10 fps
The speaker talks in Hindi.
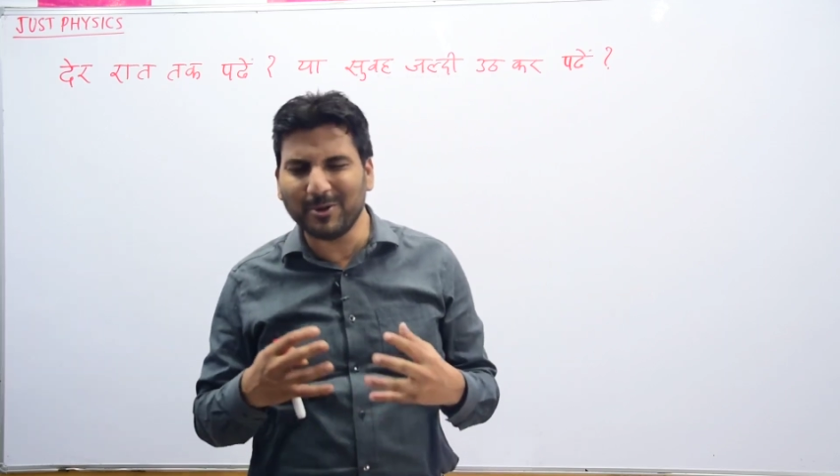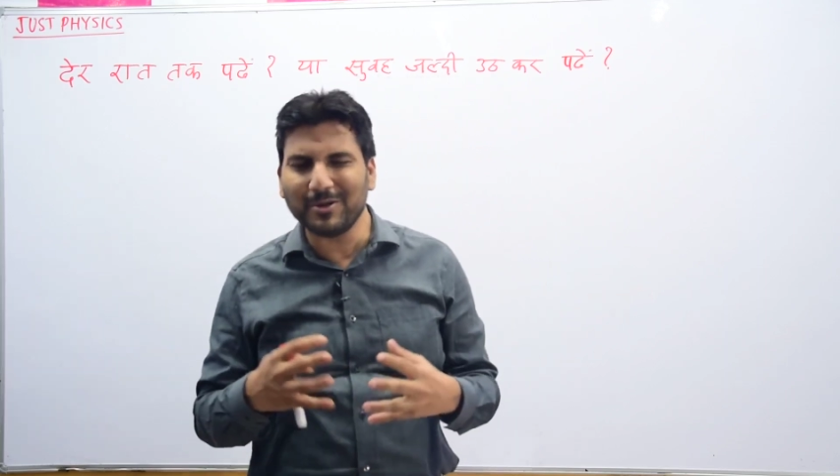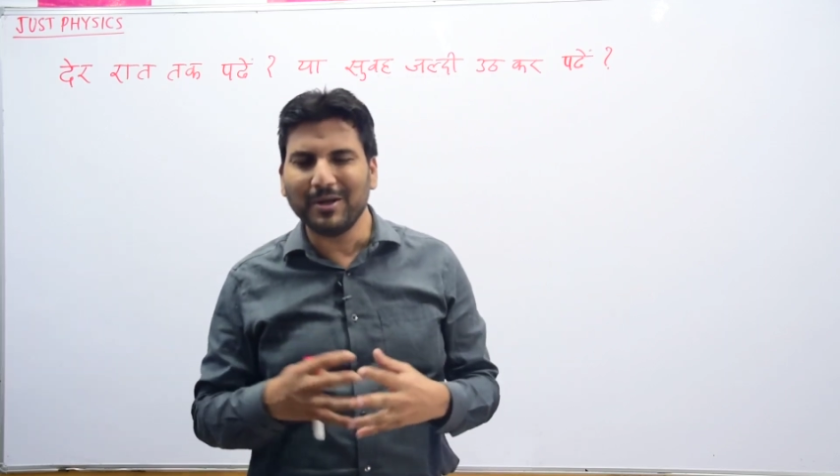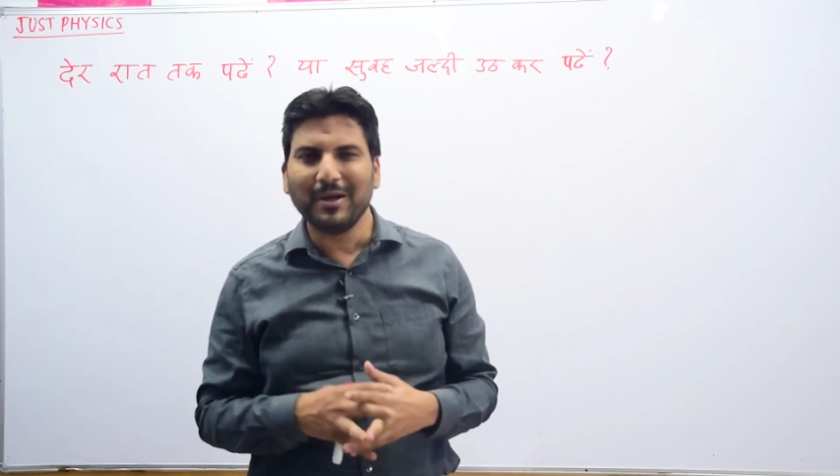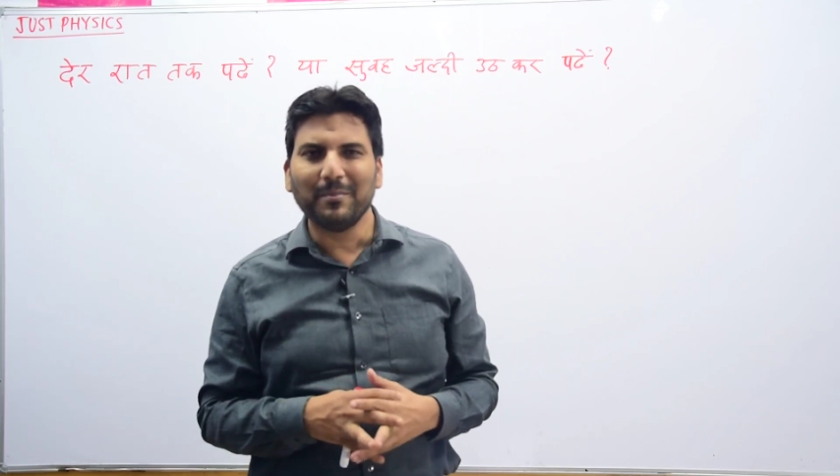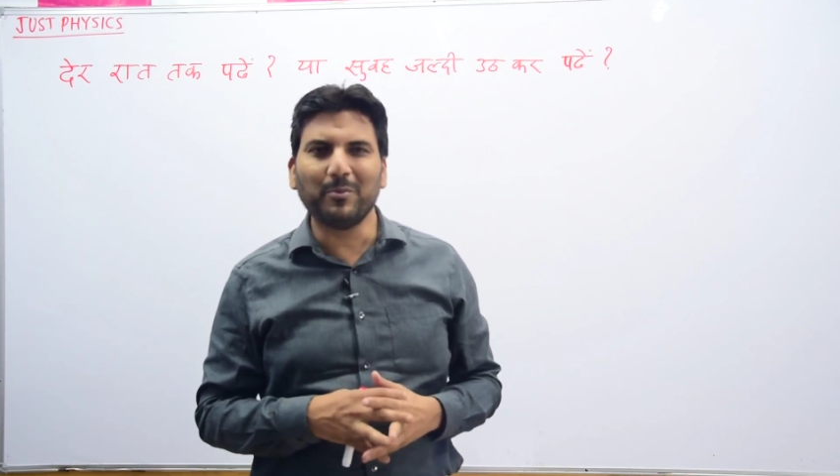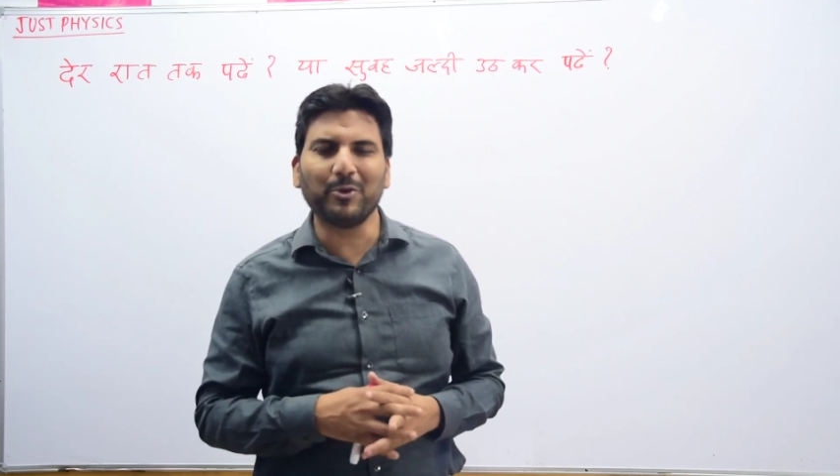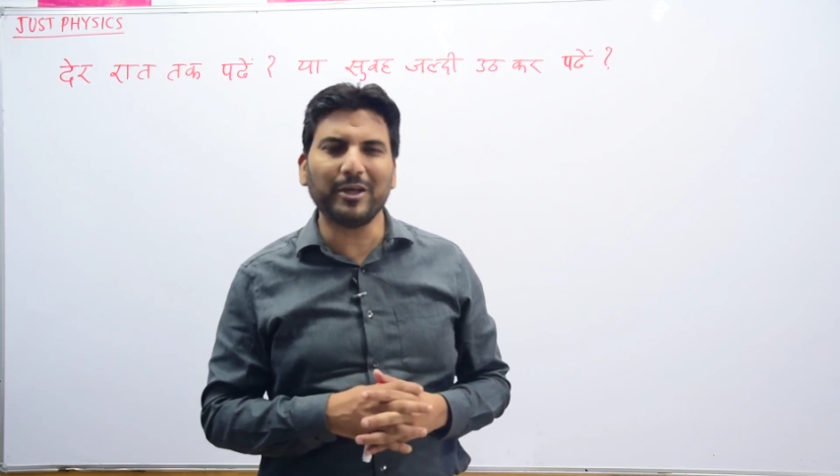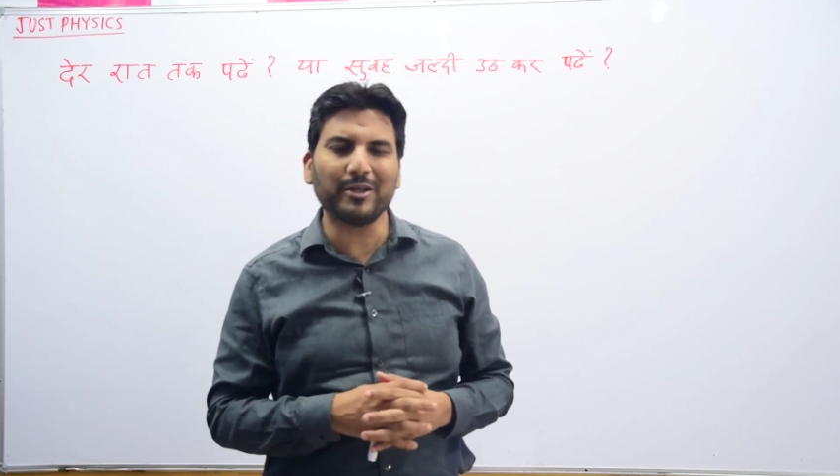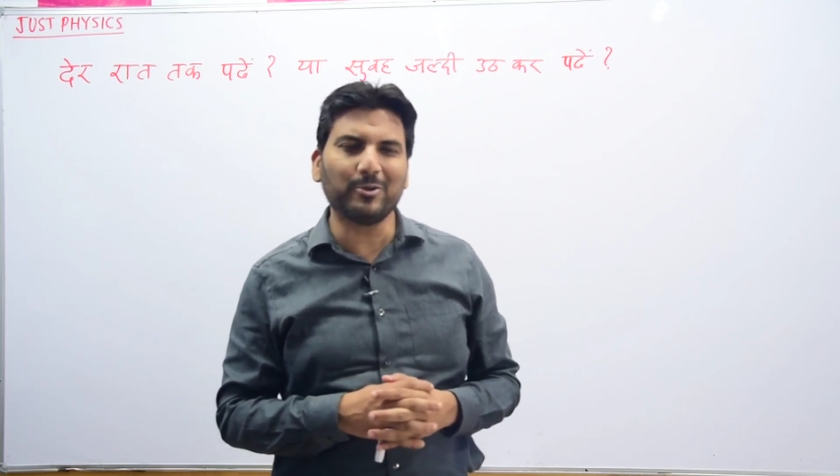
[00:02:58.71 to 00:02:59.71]
बहुत
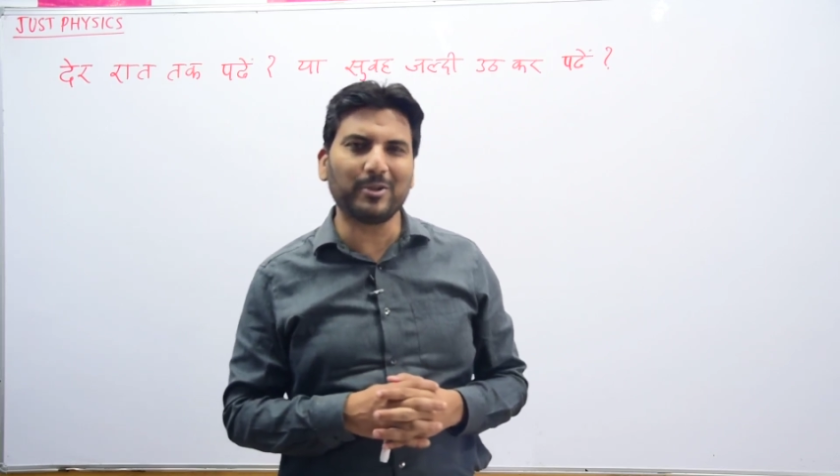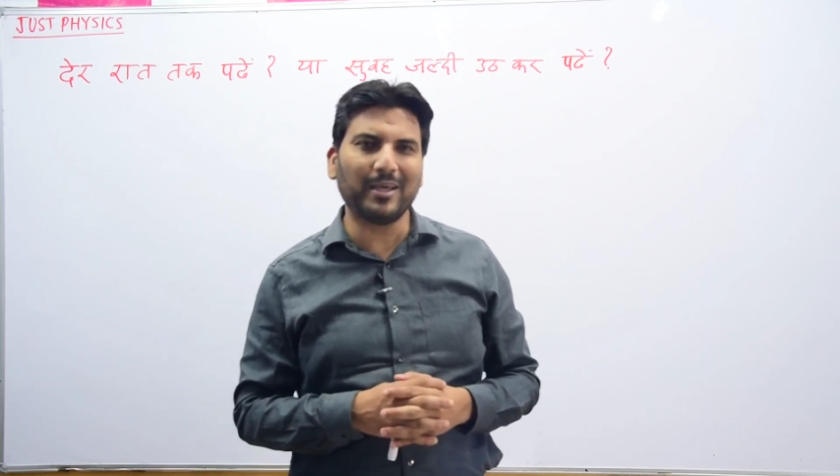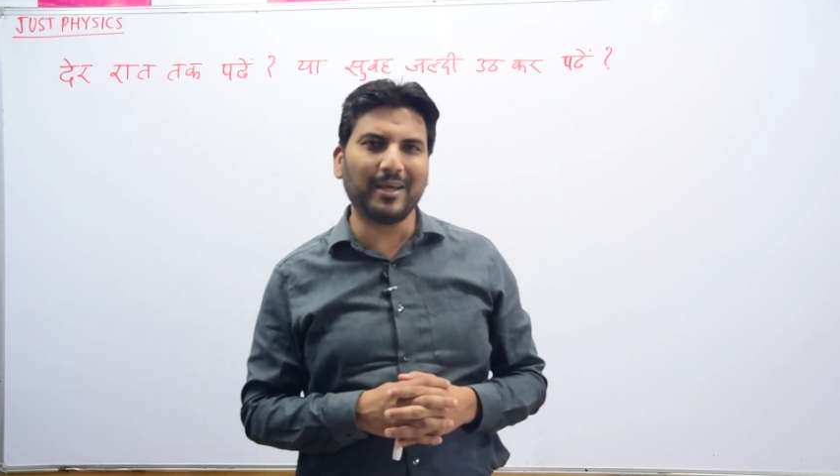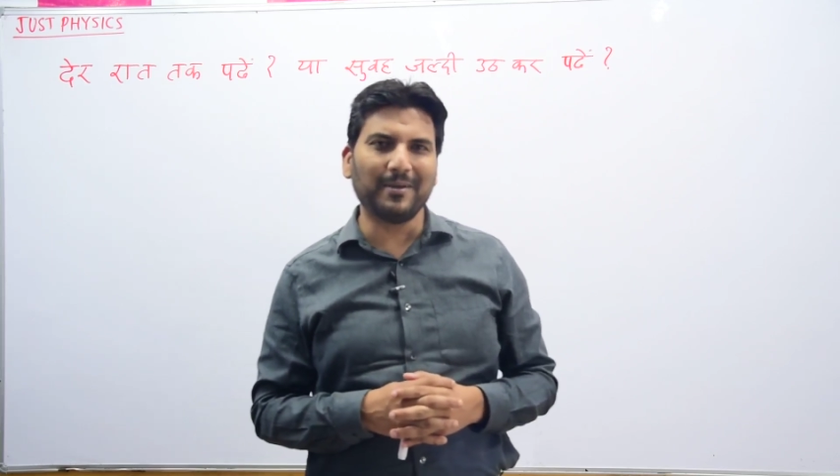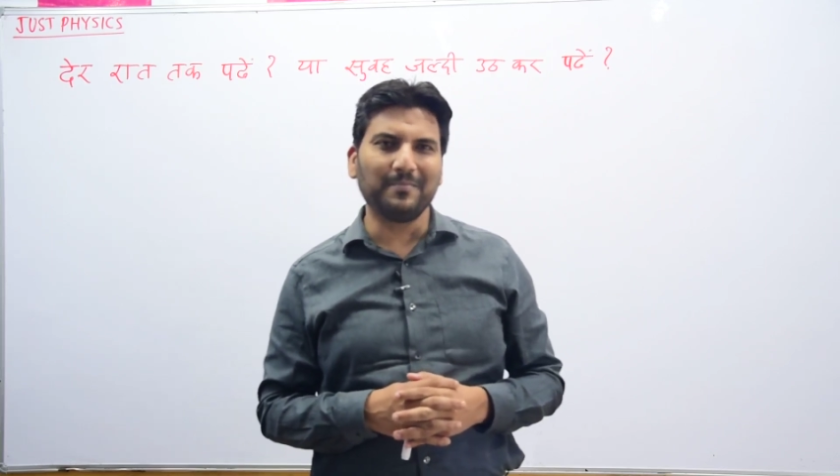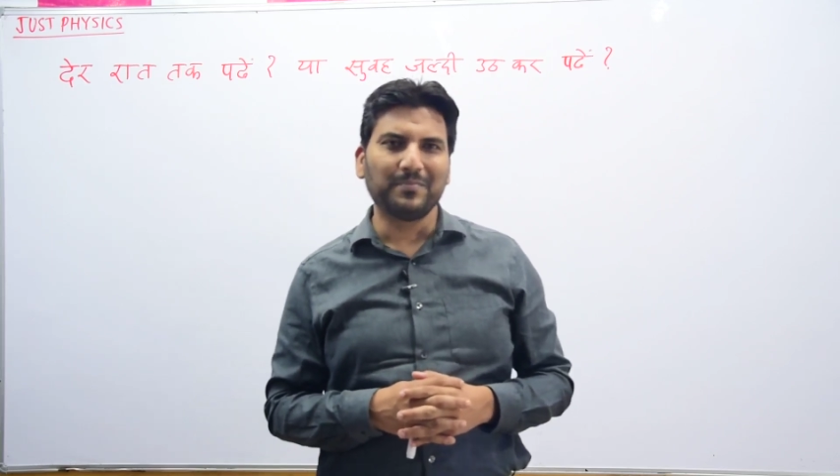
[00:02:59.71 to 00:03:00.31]
बोरियत होती है